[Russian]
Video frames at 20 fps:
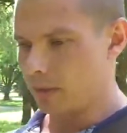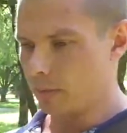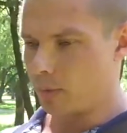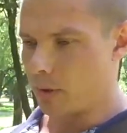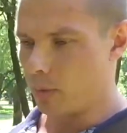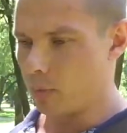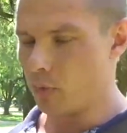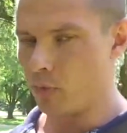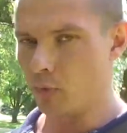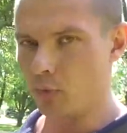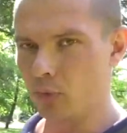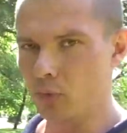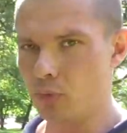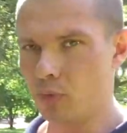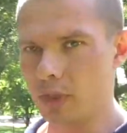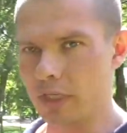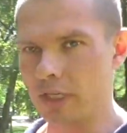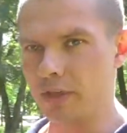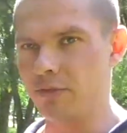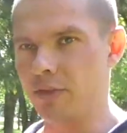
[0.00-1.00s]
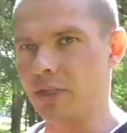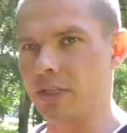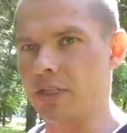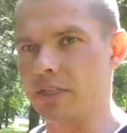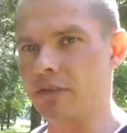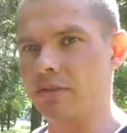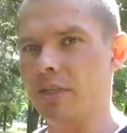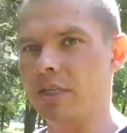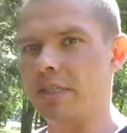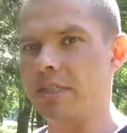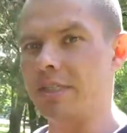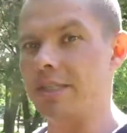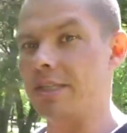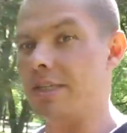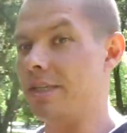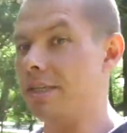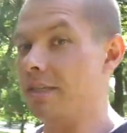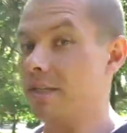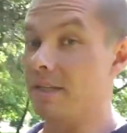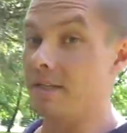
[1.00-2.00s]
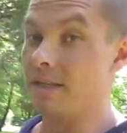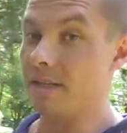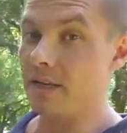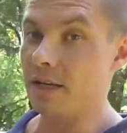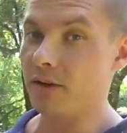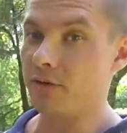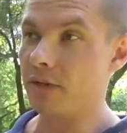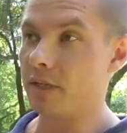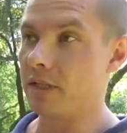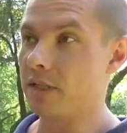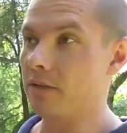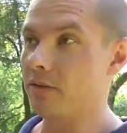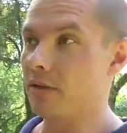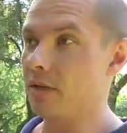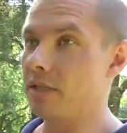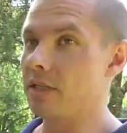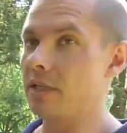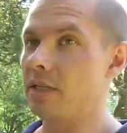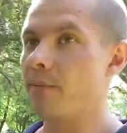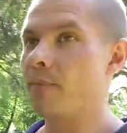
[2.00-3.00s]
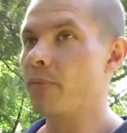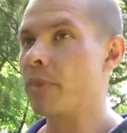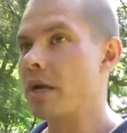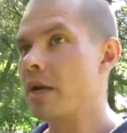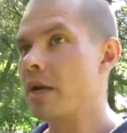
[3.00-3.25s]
по поводу эффективности или неэффективности